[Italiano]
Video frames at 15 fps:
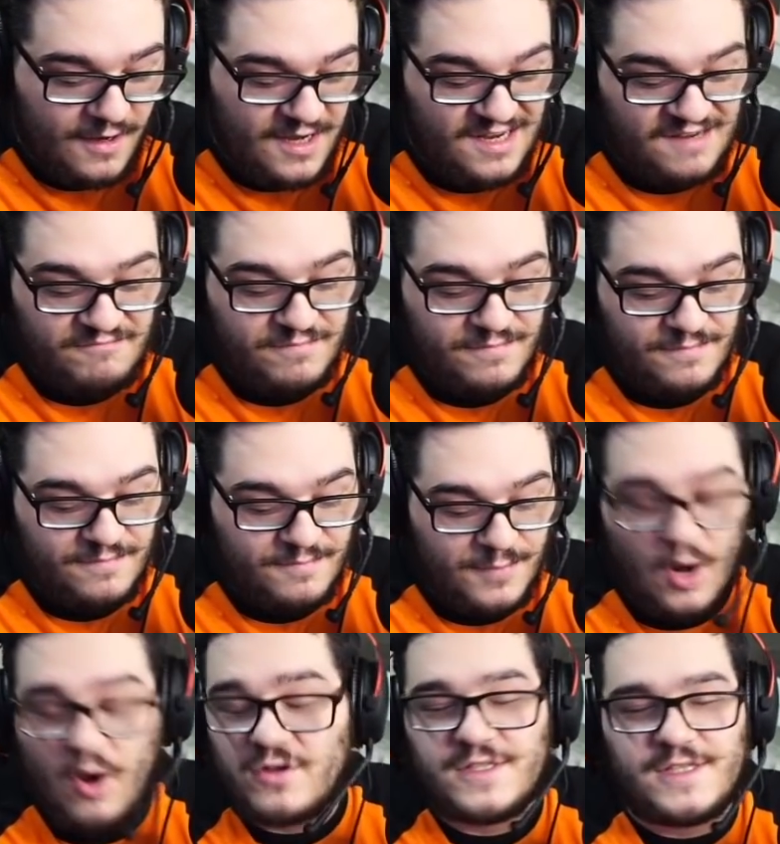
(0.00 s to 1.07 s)
Eh,
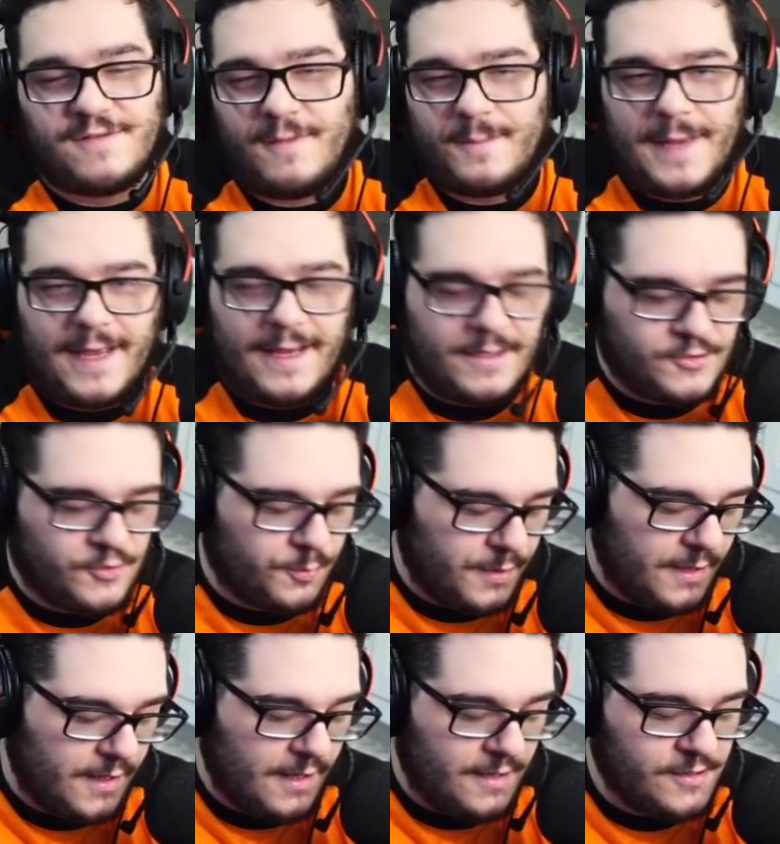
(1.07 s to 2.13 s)
però sì, vabbè,
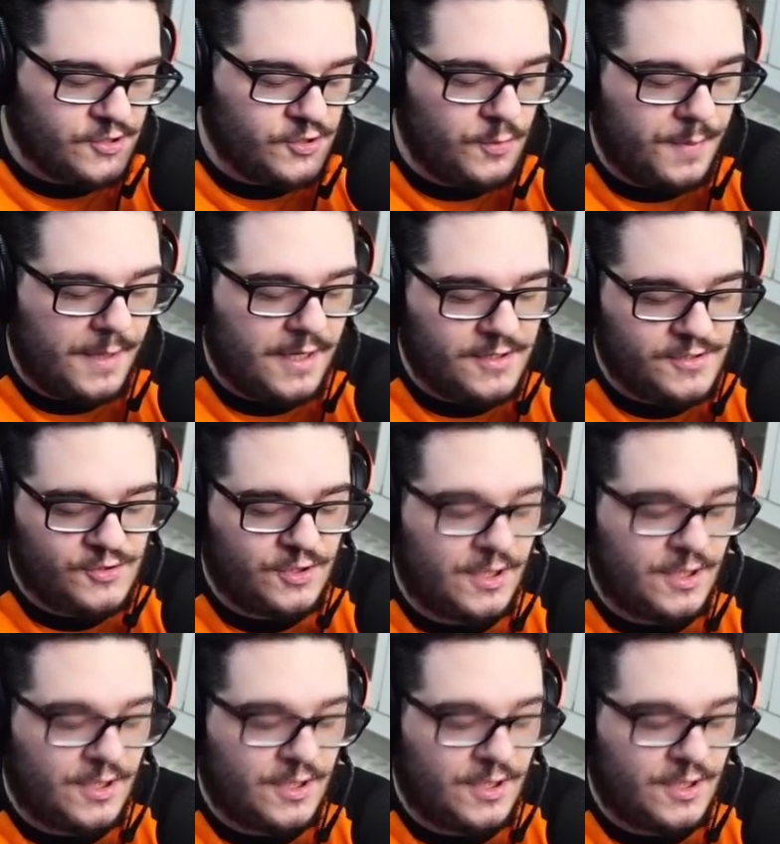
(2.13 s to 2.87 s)
super, super,